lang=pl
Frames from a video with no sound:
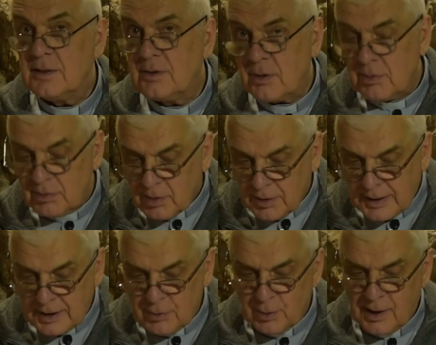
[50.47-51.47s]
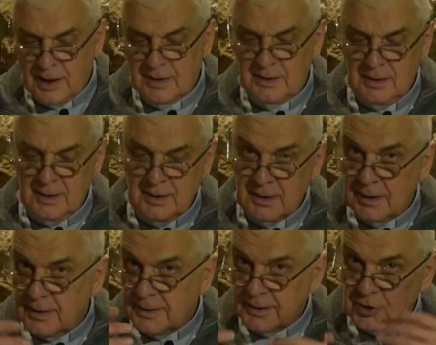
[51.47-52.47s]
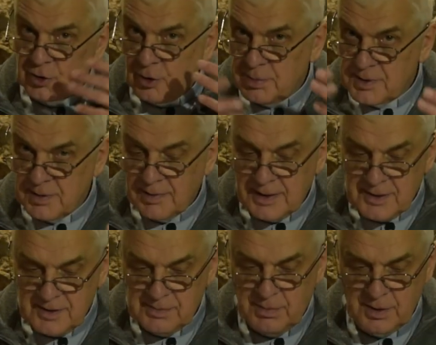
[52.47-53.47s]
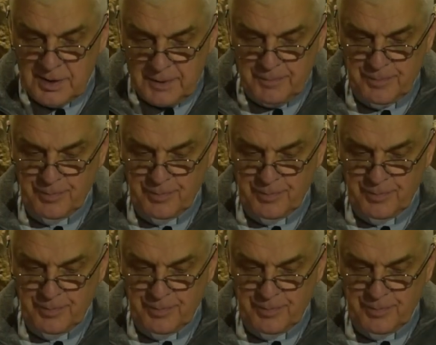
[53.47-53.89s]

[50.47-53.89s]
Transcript: zarówno naturalne, jak i nasze obcowanie z Bogiem.